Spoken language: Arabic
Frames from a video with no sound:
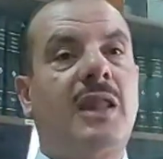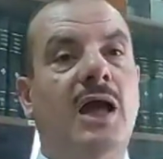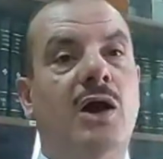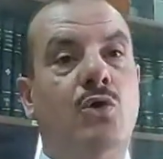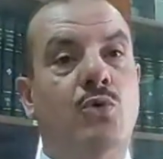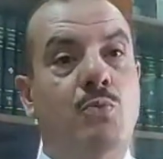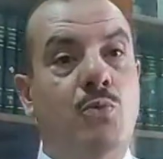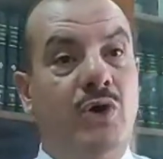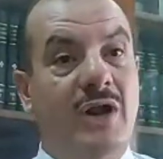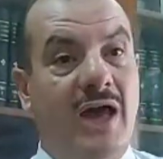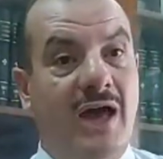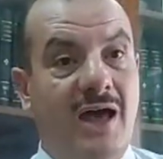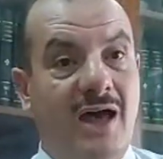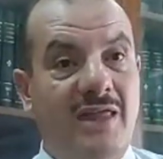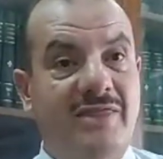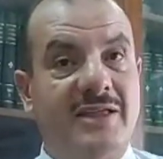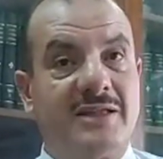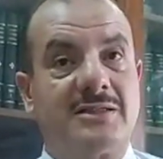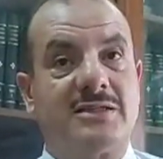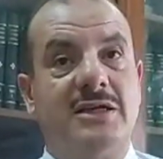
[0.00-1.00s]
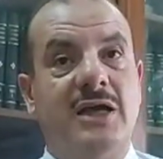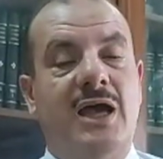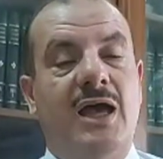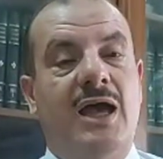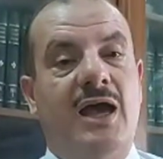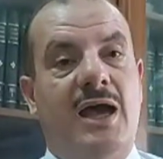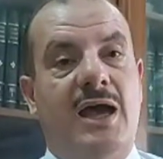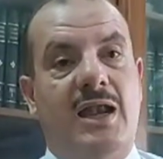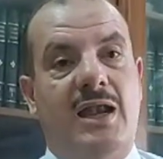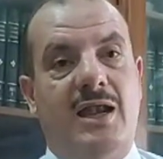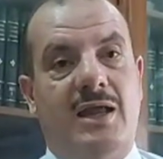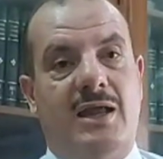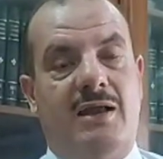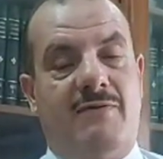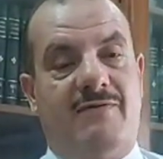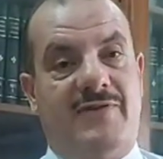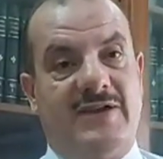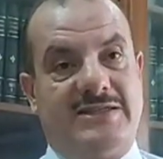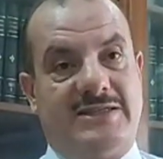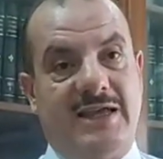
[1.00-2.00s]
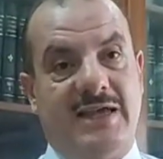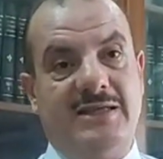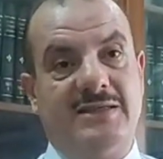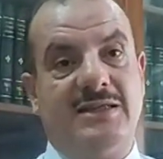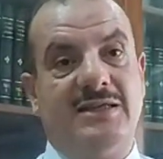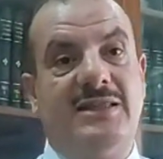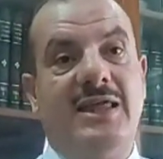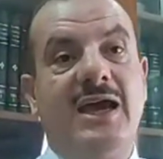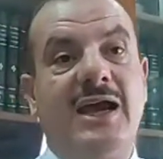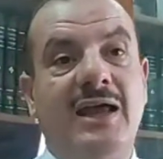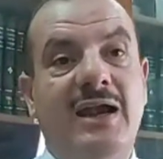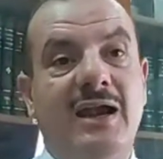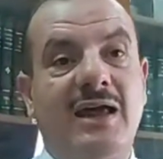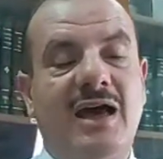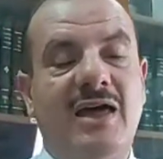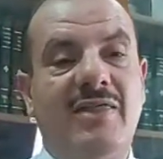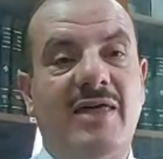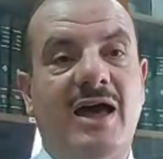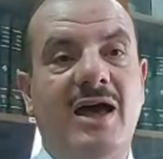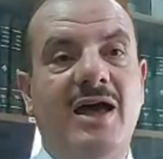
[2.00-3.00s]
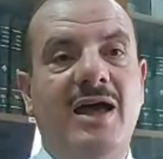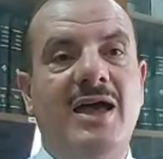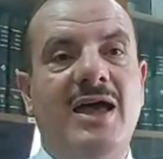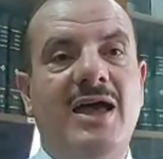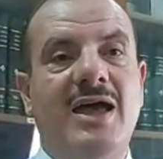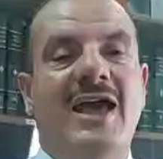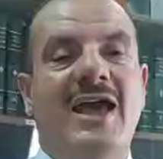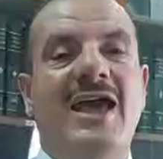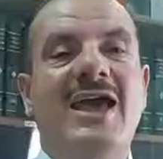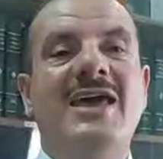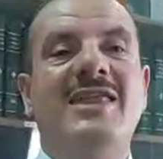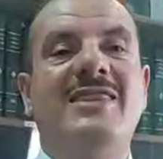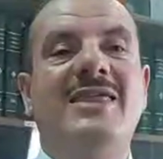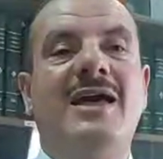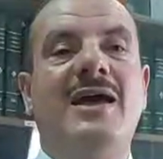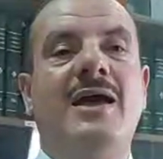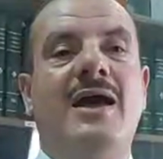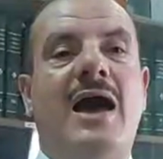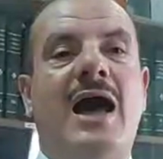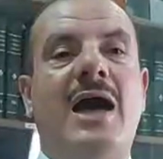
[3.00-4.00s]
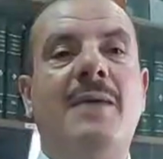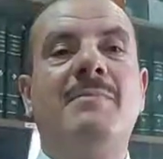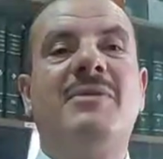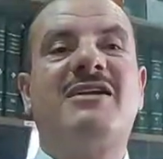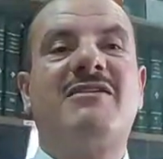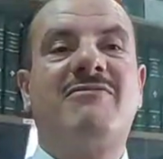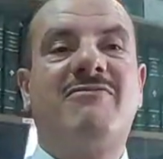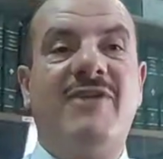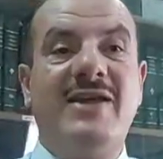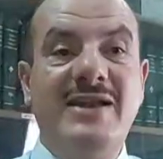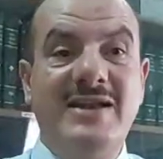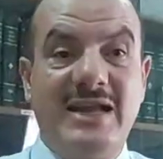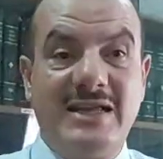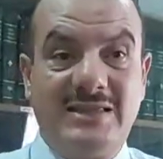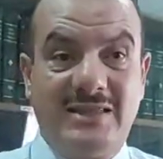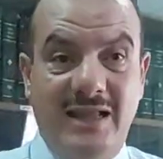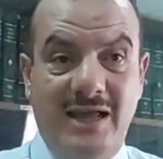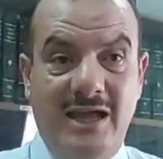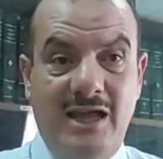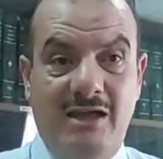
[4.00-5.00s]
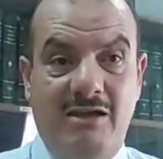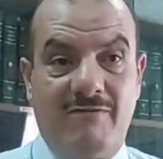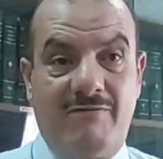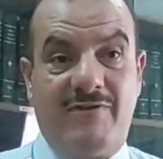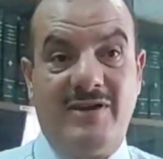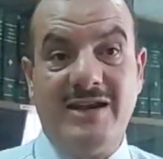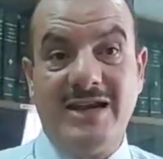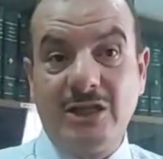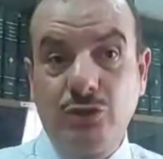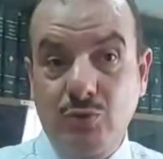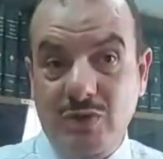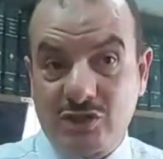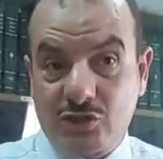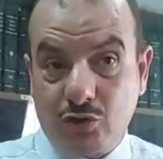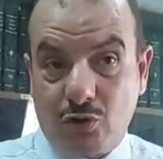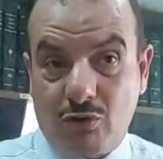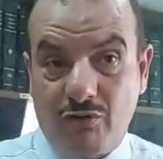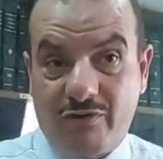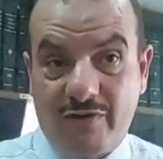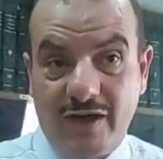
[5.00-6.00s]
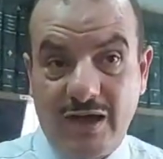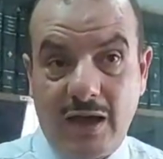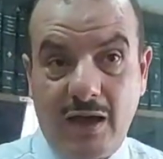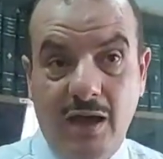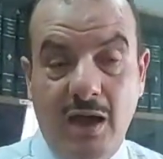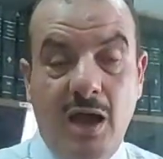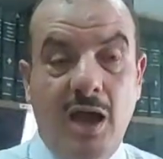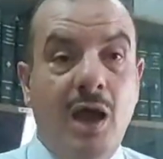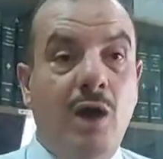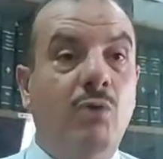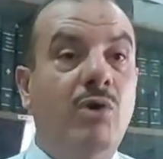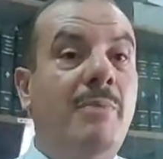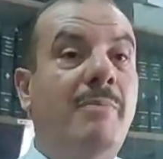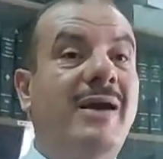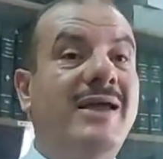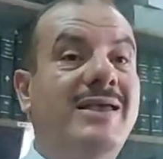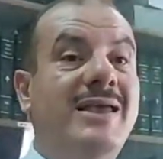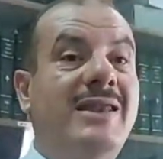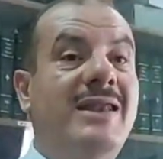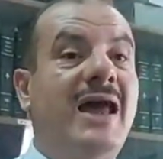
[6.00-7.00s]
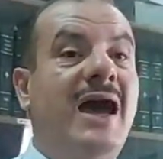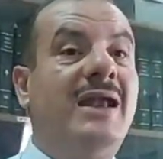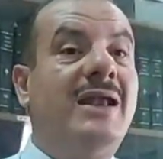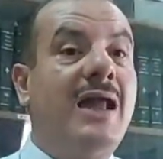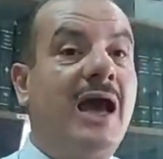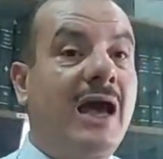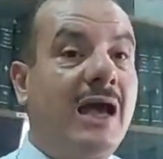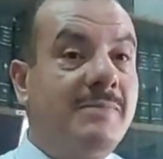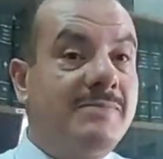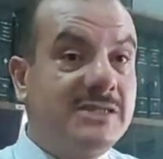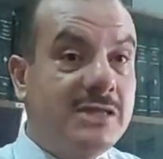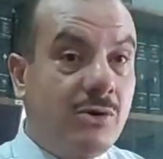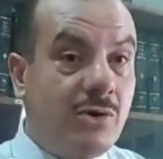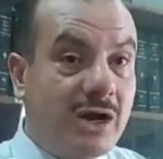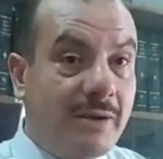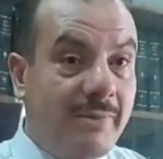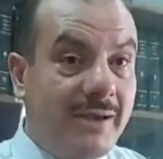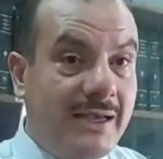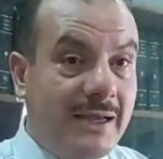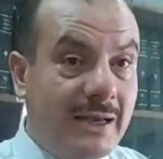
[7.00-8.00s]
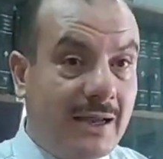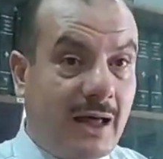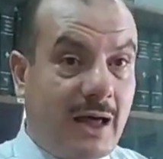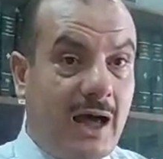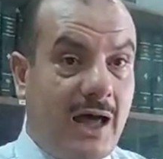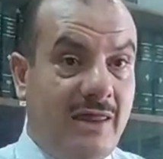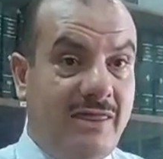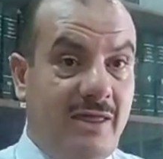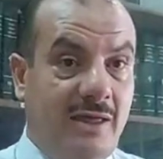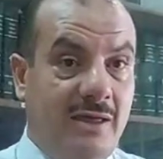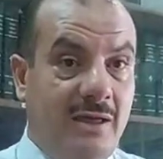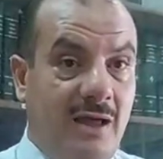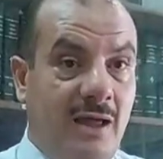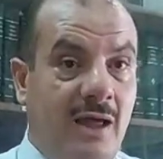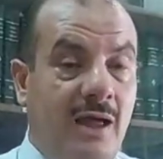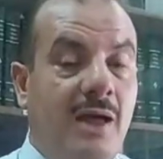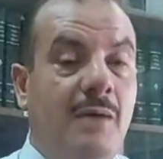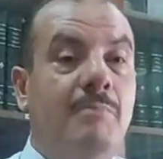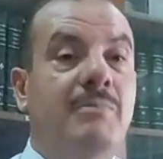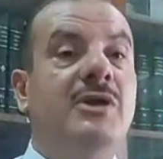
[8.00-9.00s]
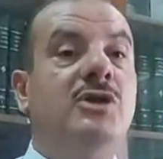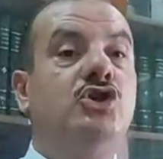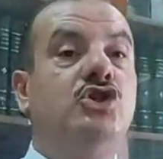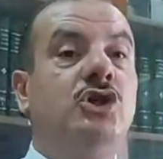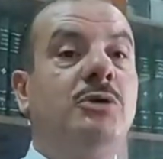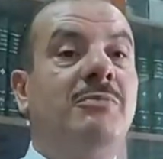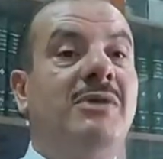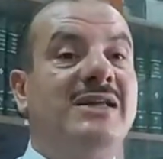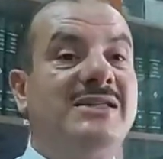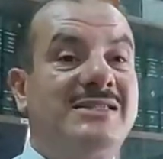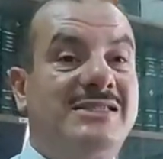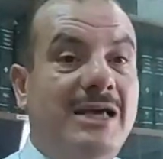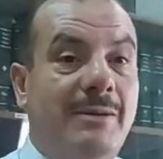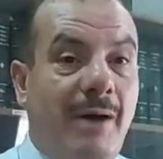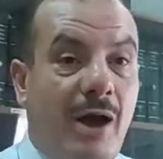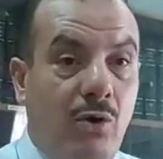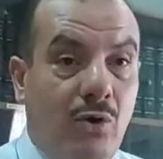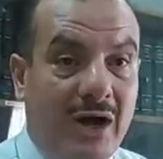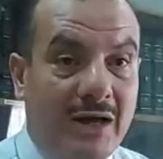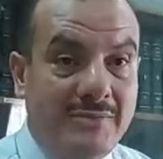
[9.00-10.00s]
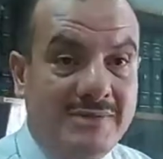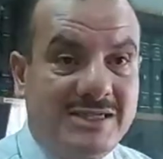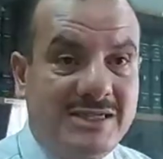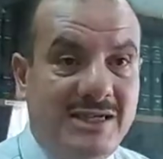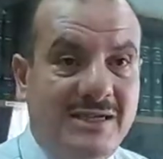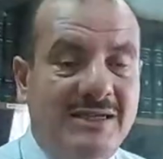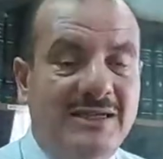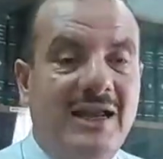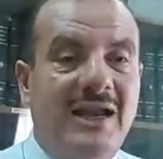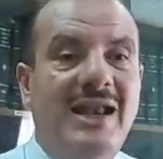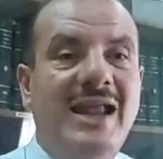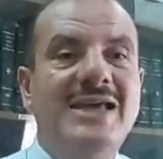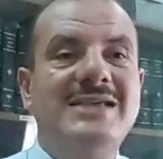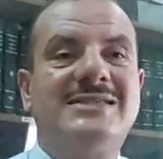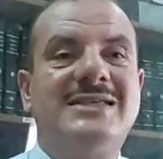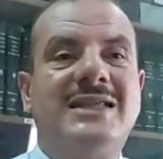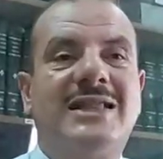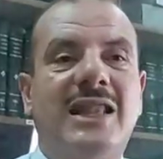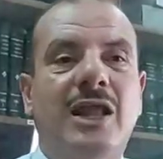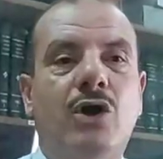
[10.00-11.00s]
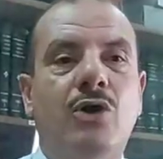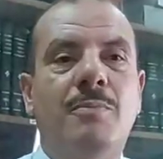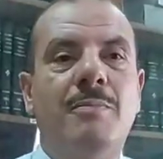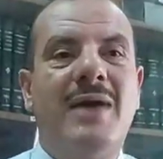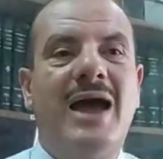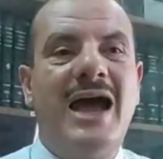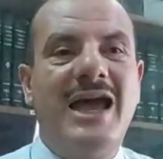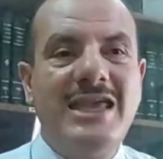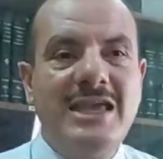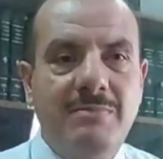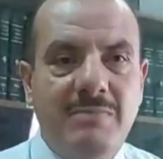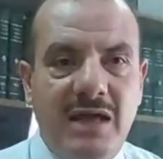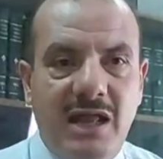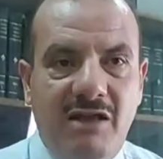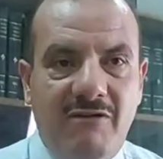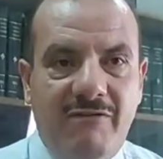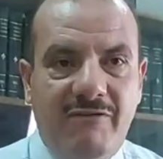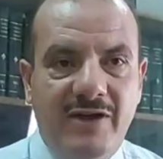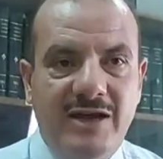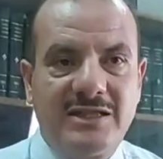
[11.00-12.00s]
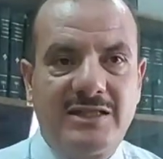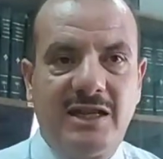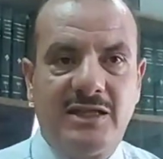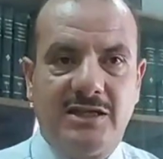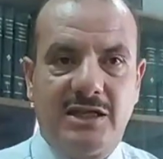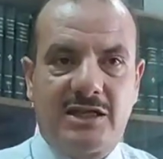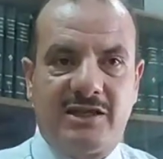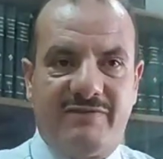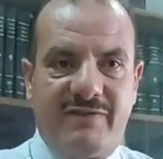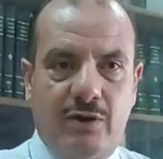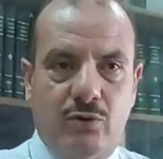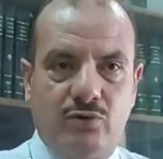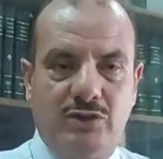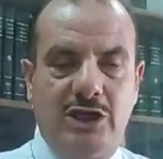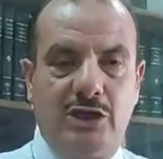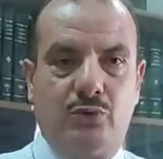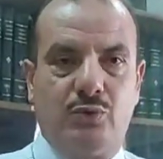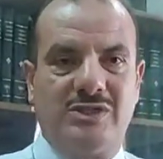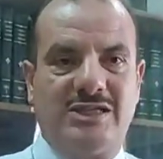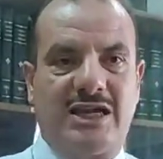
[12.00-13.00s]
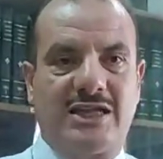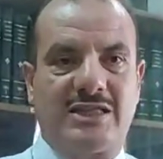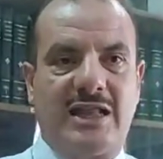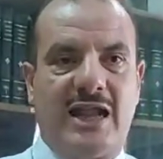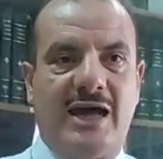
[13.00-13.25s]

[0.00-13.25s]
أو مناهضة الفساد داخل القضاء هذا أمر فندناه في الندوة الصحفية وبينا أن 45 قاضي من جملة 57 ليست لهم أي ملفات لدى تفقدية وزارة